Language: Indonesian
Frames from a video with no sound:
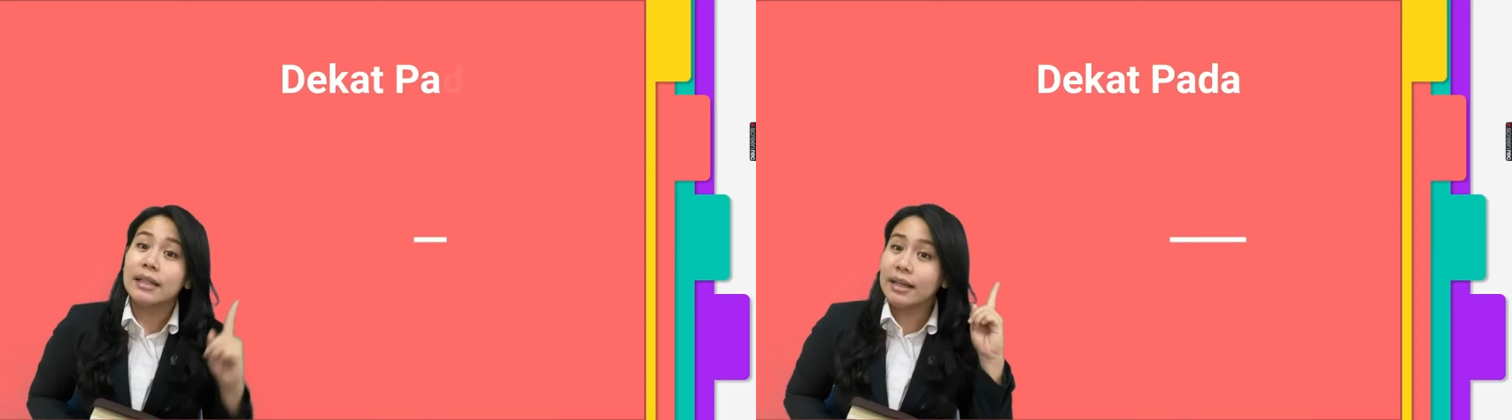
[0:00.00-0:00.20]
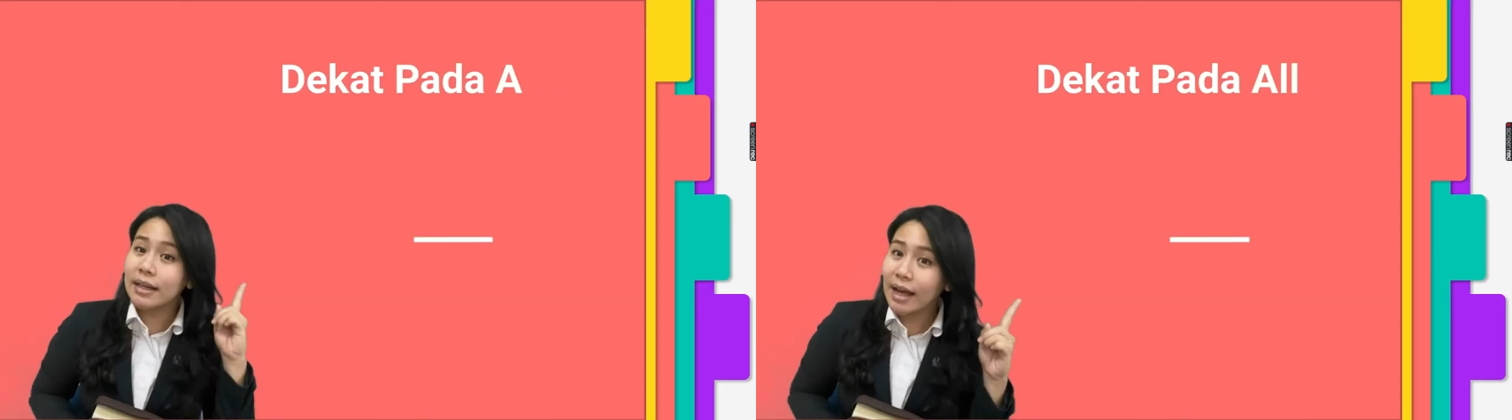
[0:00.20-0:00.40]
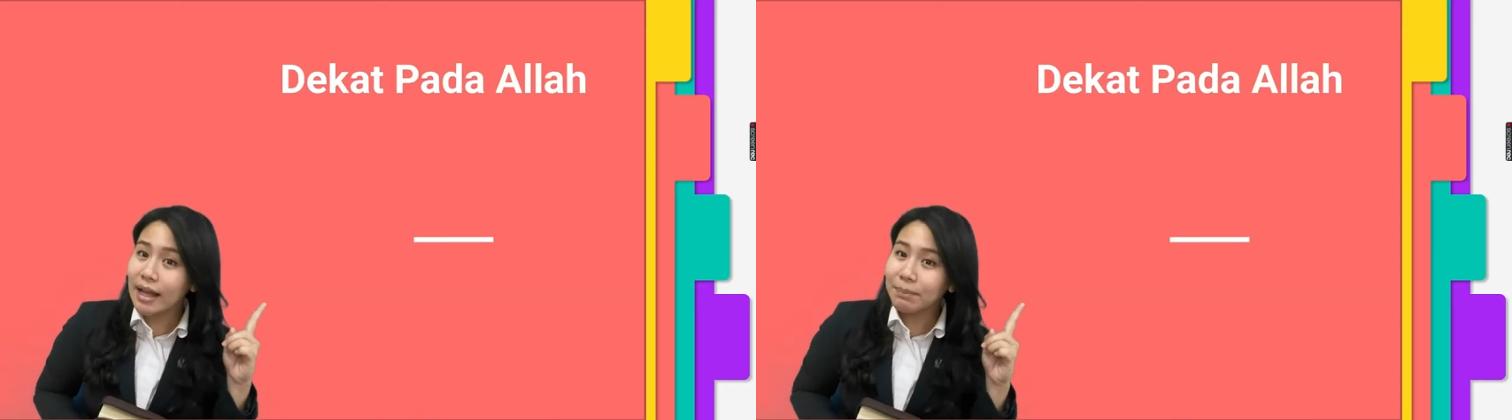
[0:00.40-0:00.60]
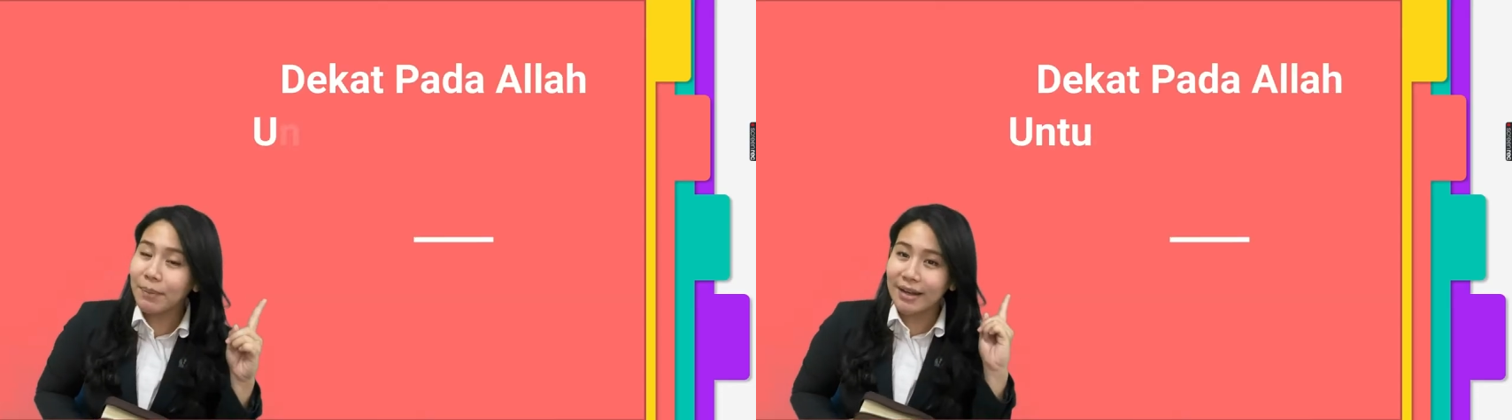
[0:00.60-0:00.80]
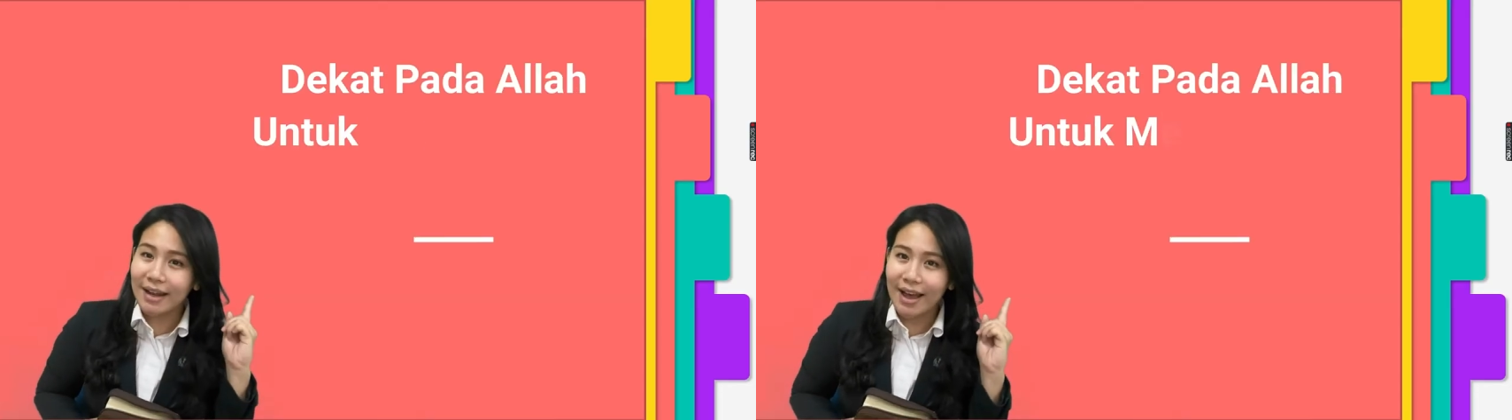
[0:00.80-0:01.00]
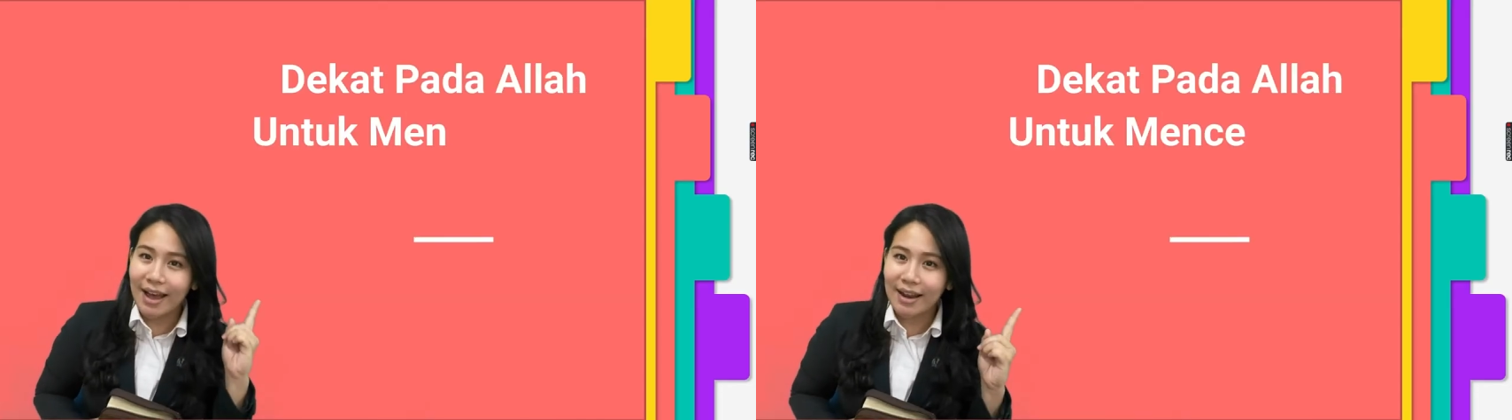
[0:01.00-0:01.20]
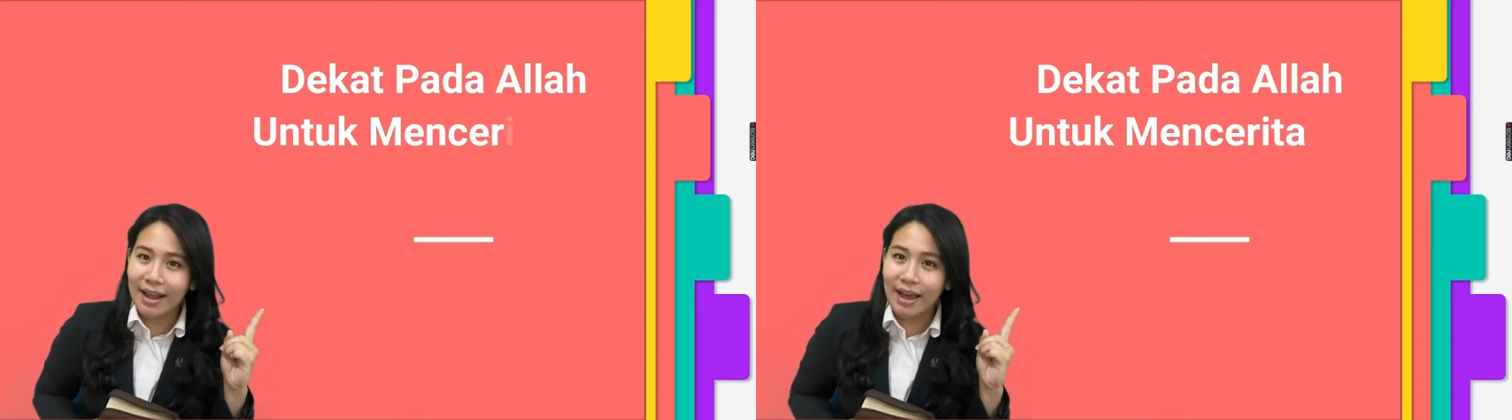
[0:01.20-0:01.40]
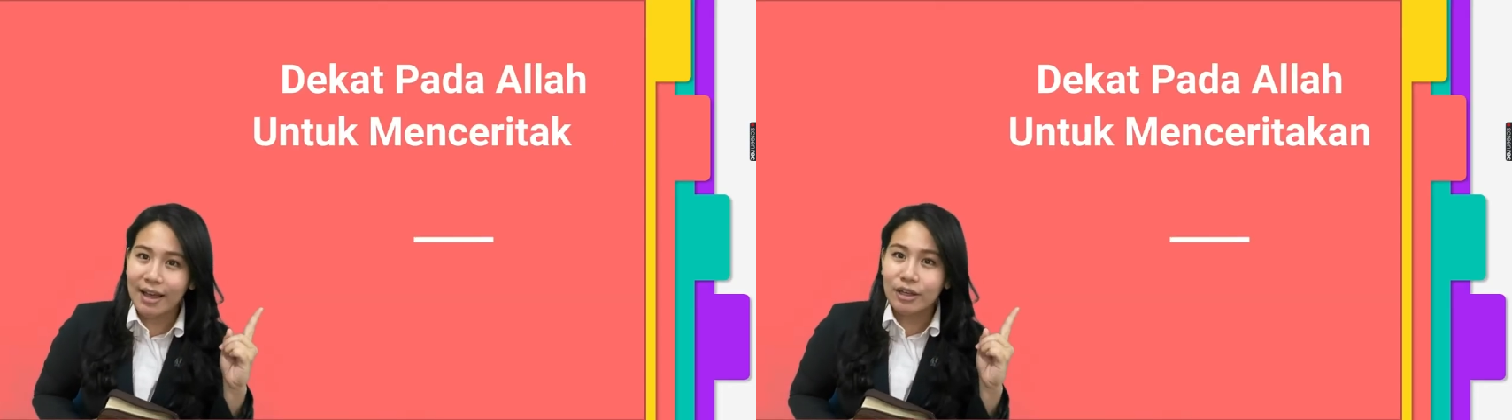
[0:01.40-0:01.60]
dekat pada
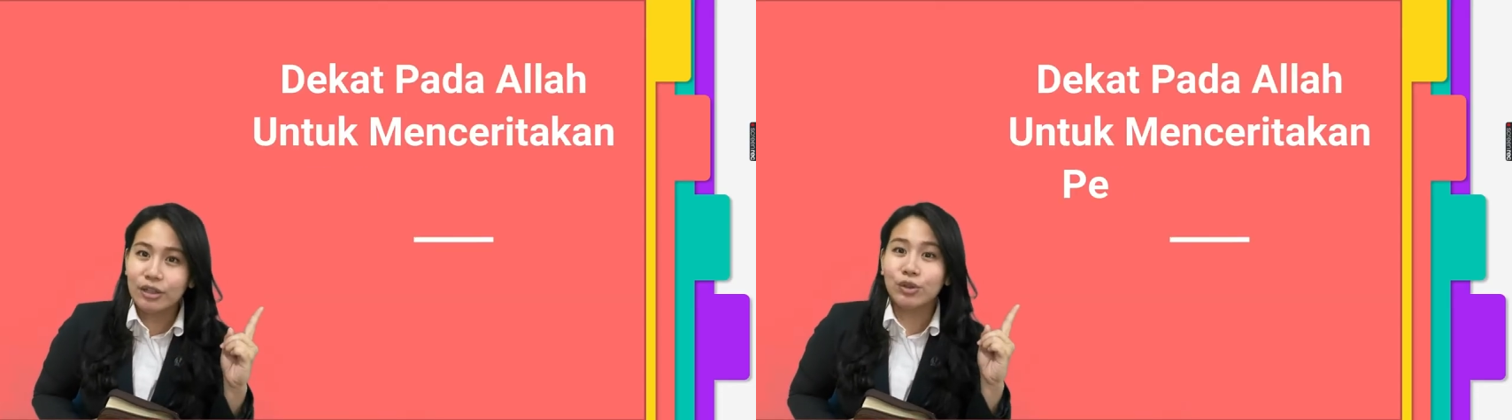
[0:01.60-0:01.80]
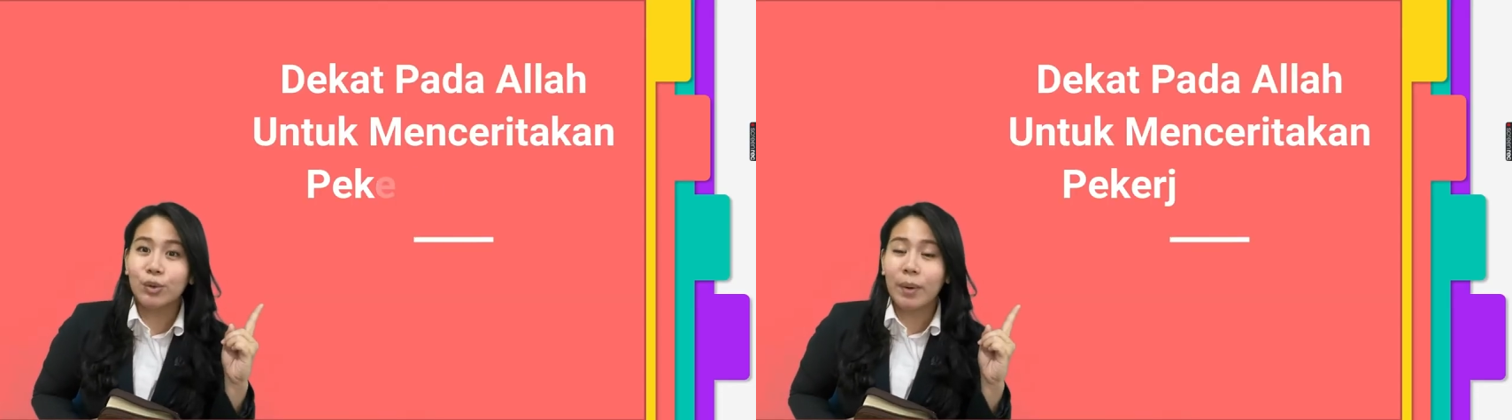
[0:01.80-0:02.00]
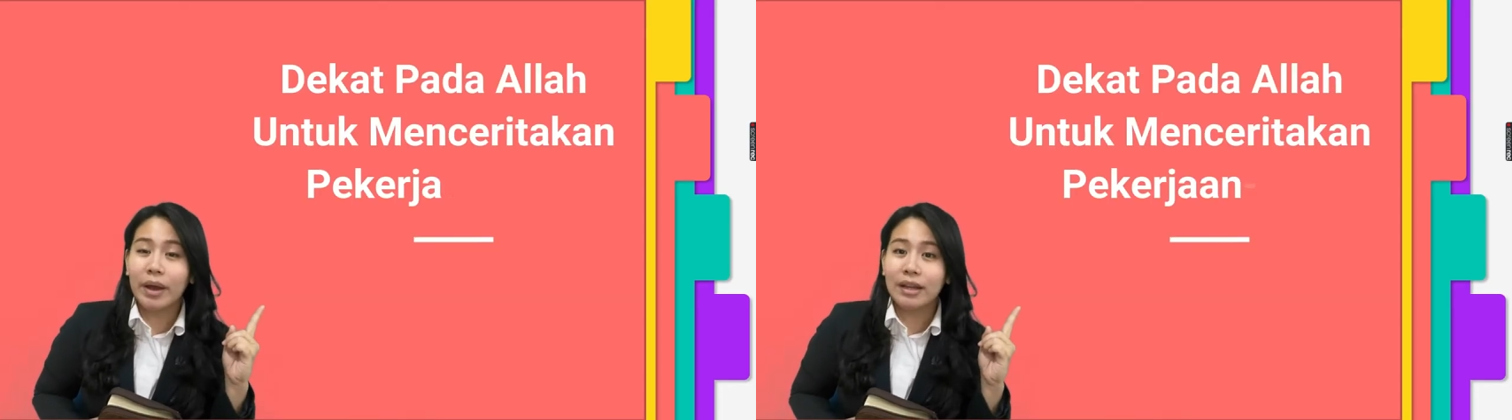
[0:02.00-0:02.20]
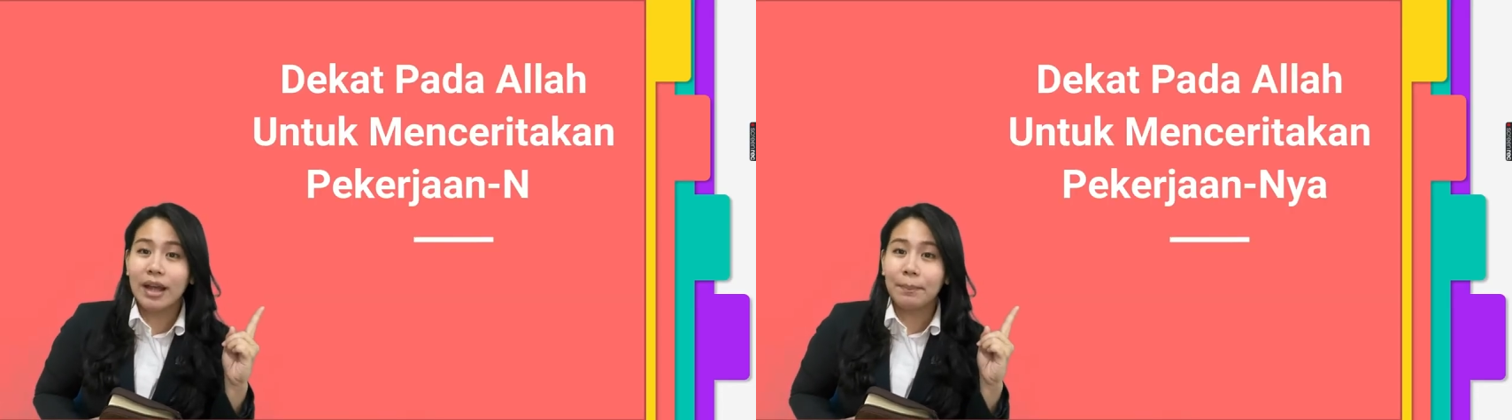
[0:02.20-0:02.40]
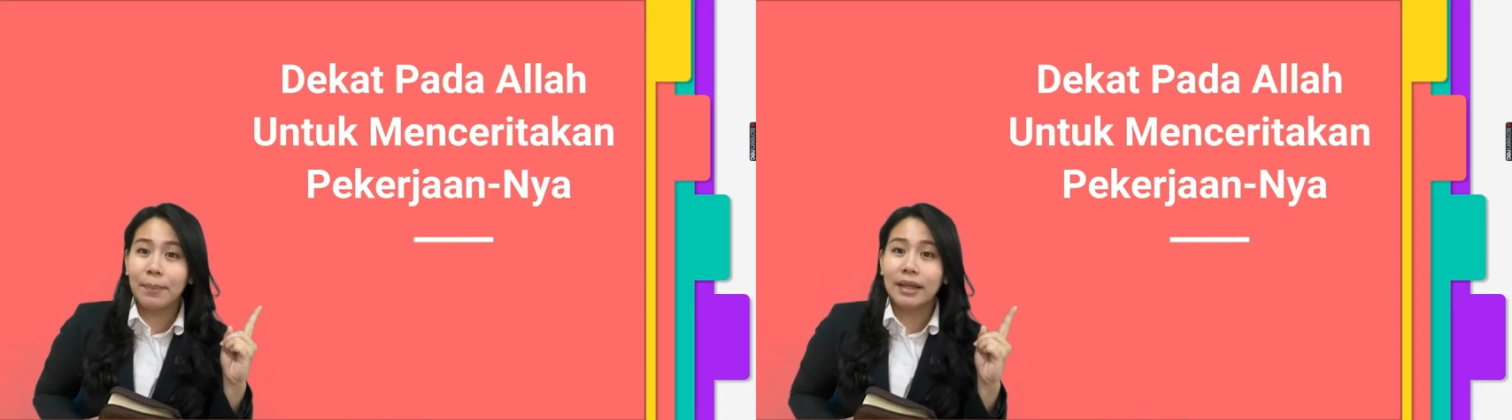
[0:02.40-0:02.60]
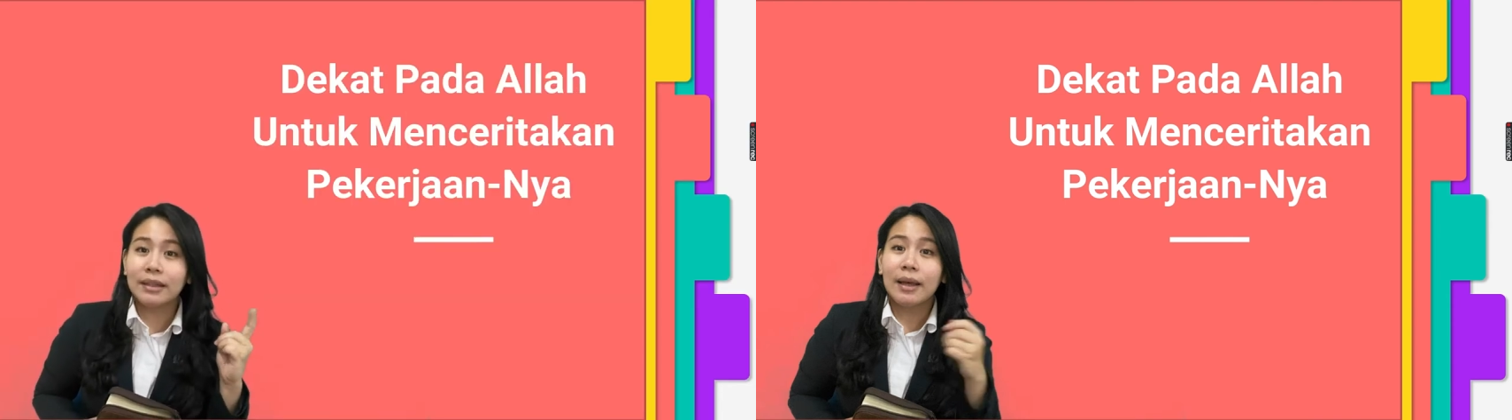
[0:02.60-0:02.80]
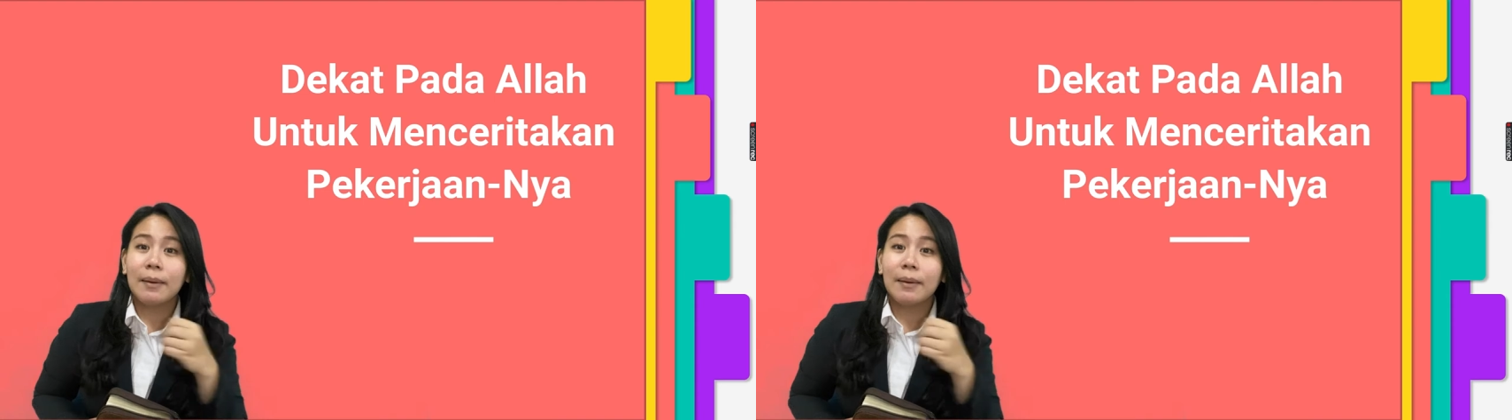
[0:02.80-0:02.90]
Allah supaya dapat